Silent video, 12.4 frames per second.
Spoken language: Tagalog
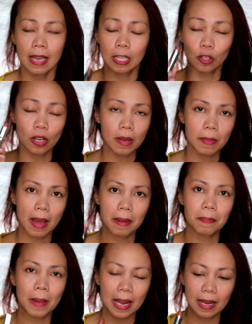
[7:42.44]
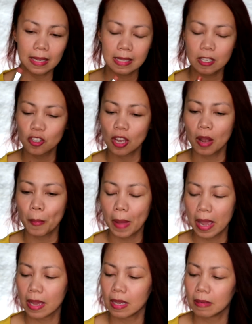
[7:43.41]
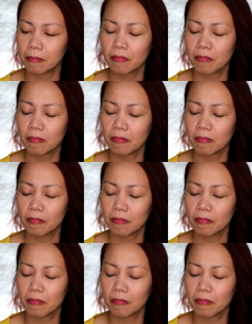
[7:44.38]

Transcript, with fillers: Ito naman, para kasi siyang may